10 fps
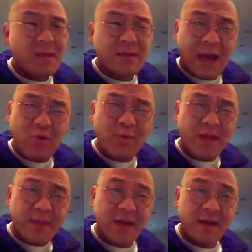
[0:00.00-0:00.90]
假如
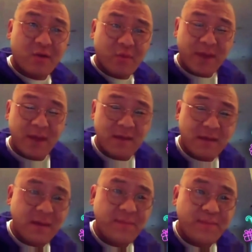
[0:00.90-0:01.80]
比特币很牛
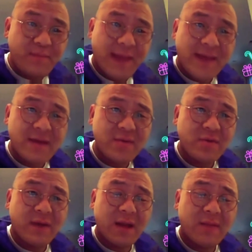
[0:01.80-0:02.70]
逼，你买一个
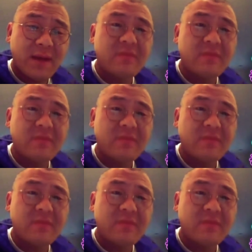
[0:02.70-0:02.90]
不就完了吗？